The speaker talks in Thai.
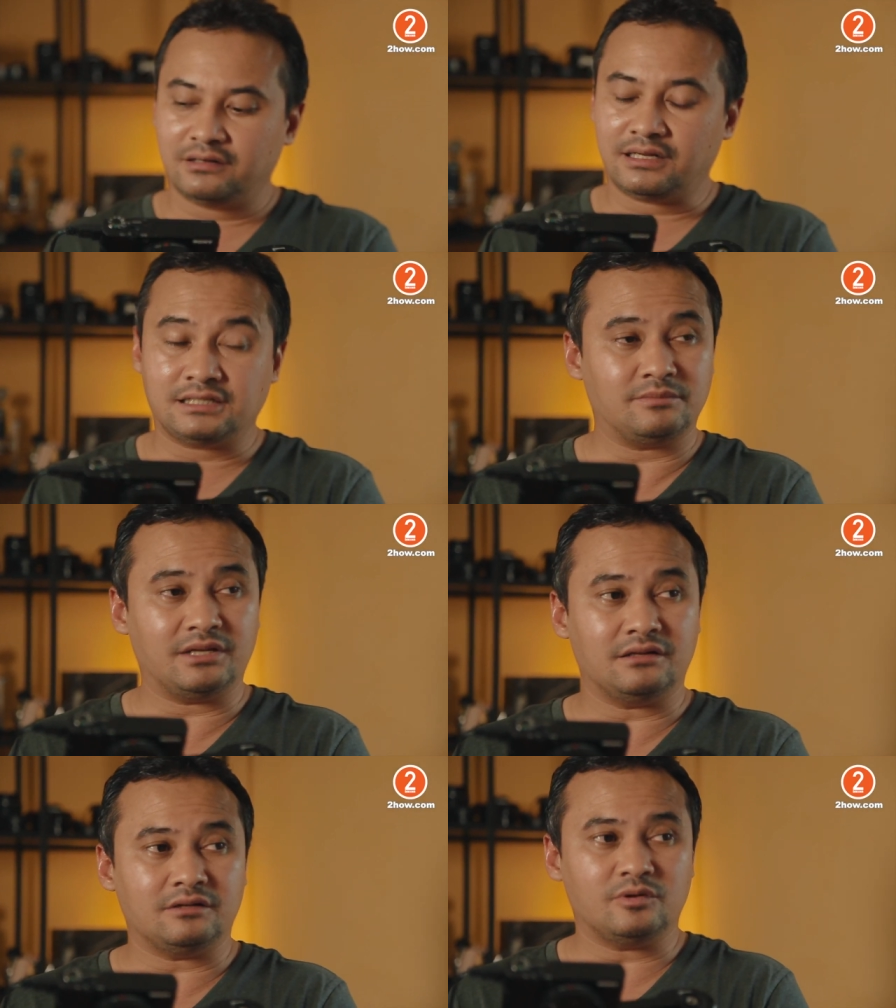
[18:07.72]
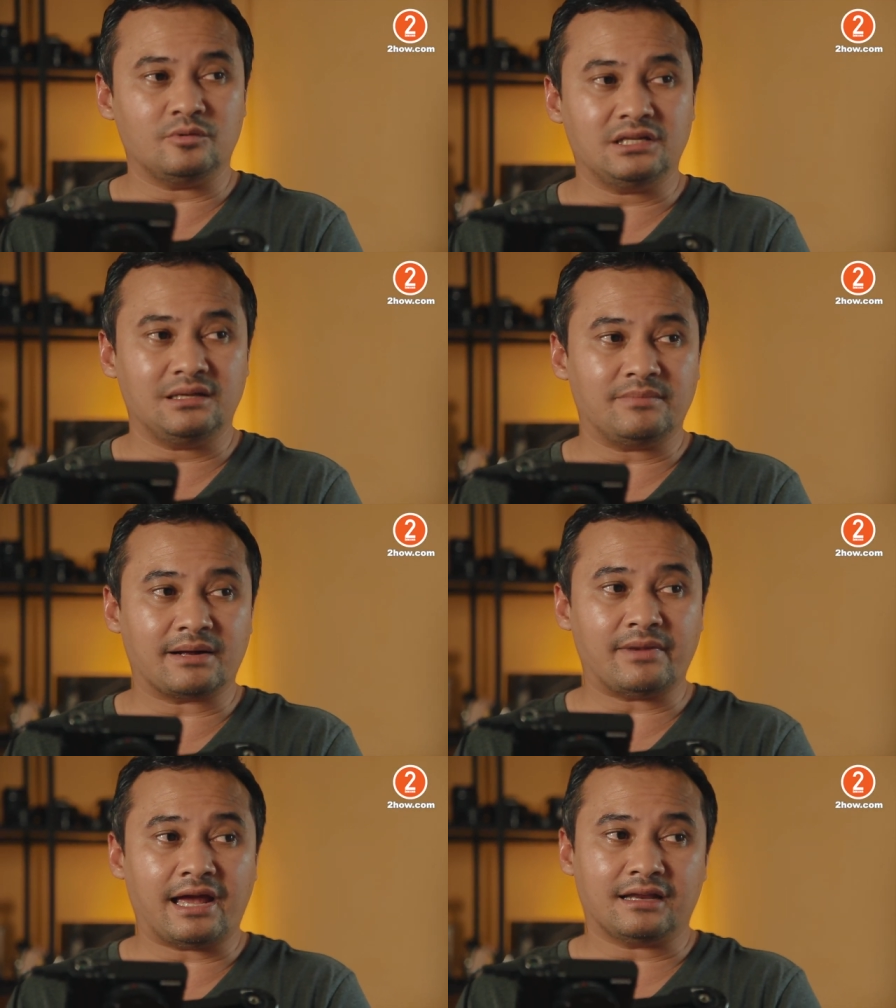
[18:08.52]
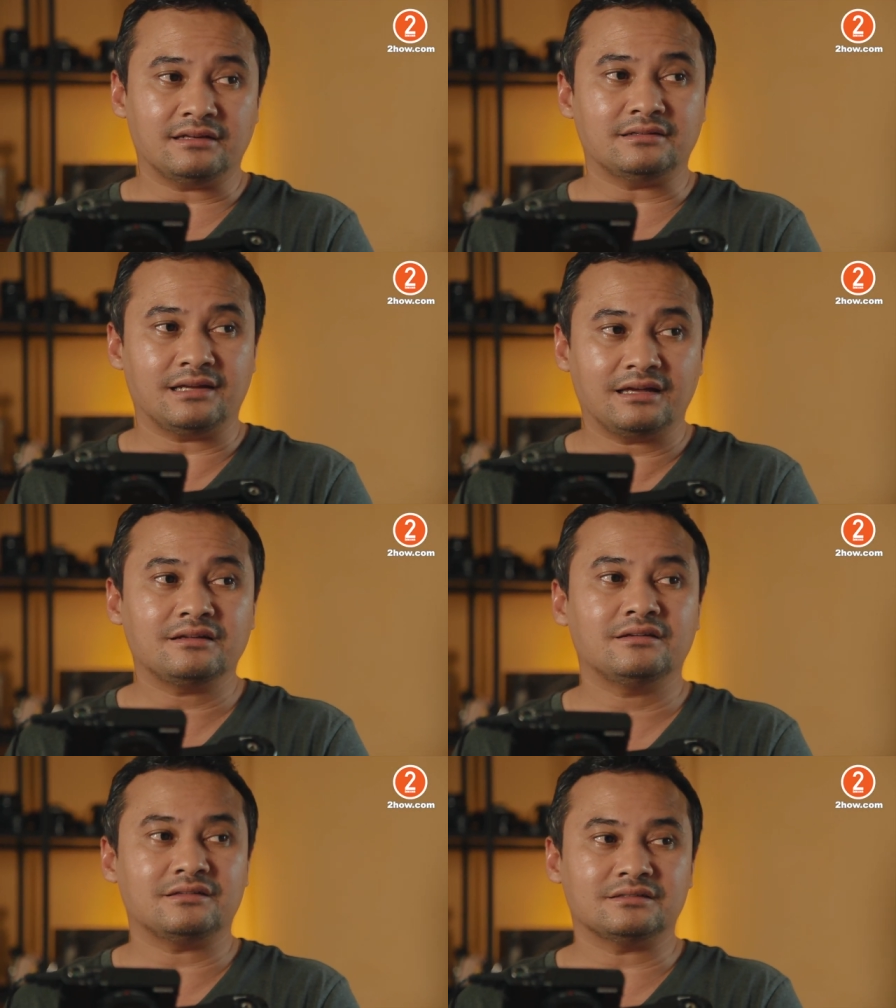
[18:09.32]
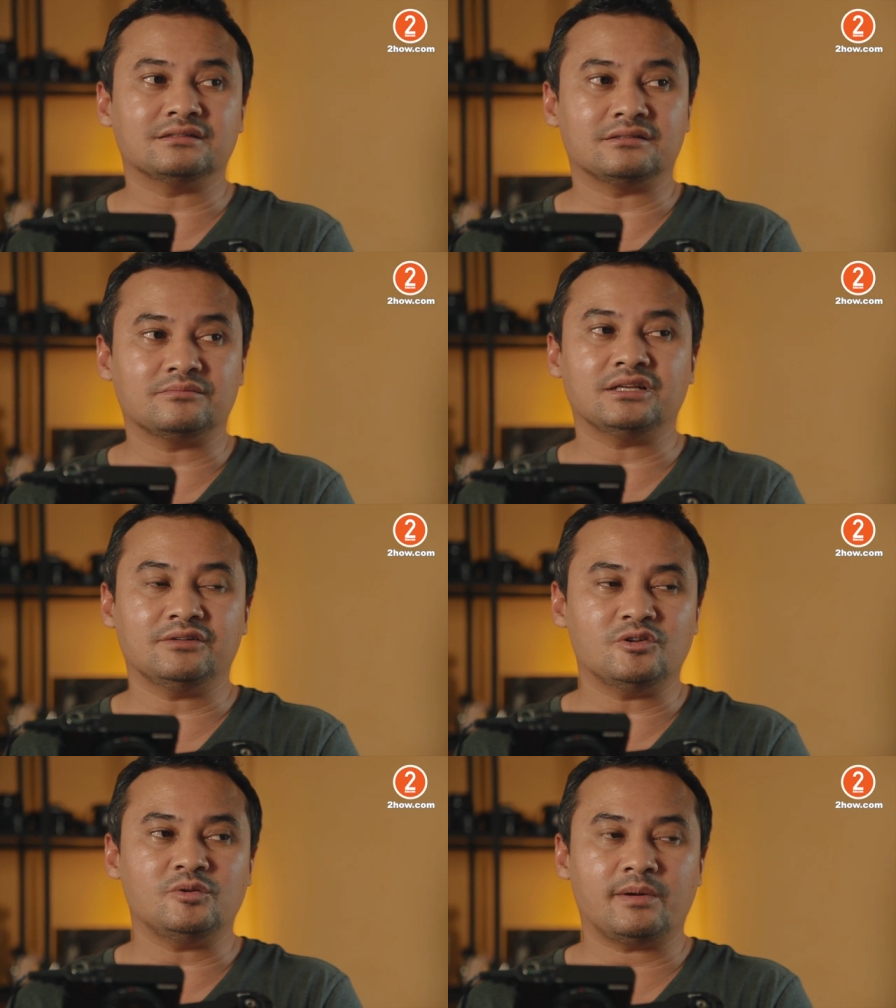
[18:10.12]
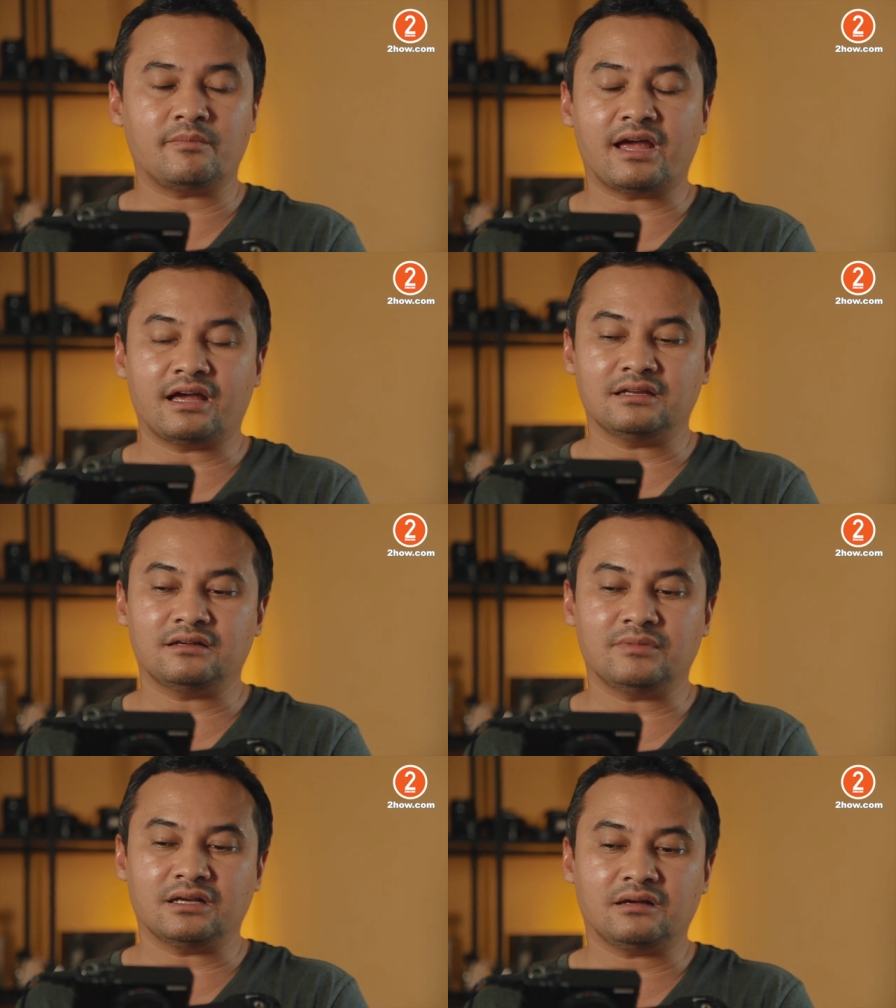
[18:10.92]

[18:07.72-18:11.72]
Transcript: น่าจะเป็นรีวิวที่แปลกๆอันหนึ่งนะ อ่า เป็นรีวิวที่แปลกๆอันหนึ่งเหมือน